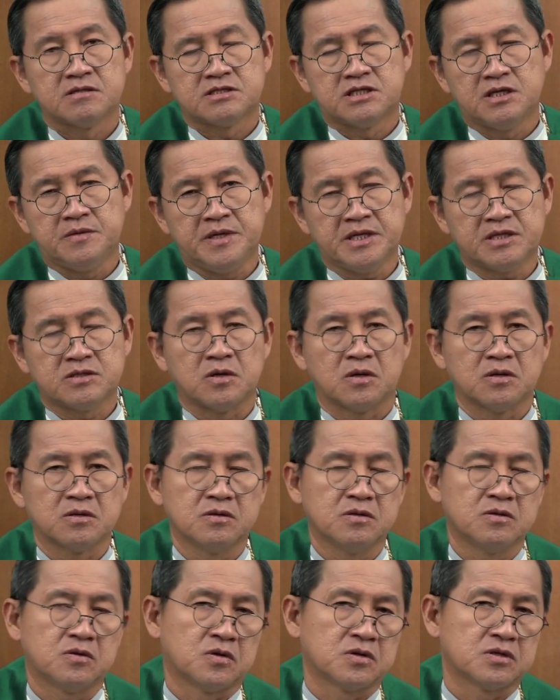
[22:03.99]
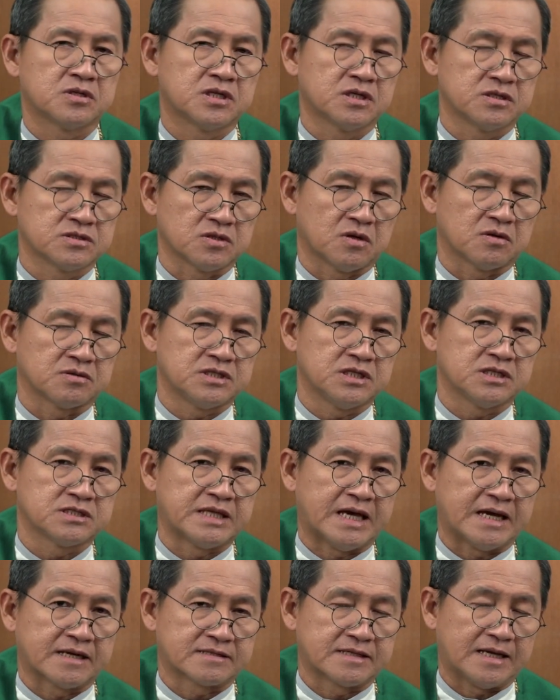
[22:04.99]
ชีวิตของคนทั้งสองที่
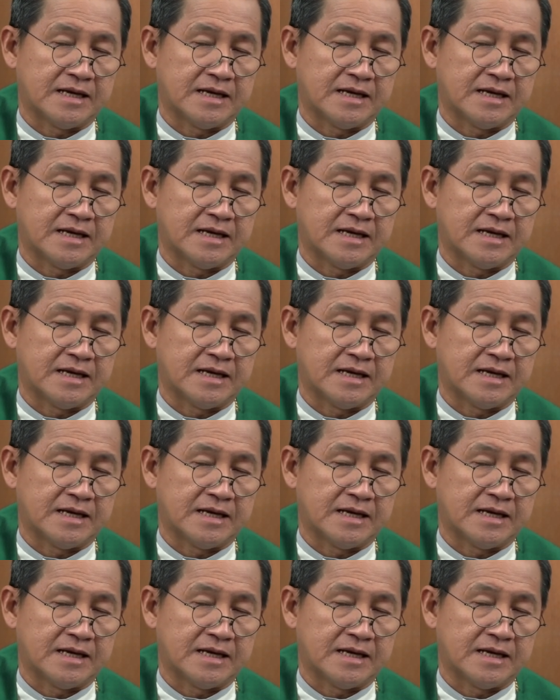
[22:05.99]
แตก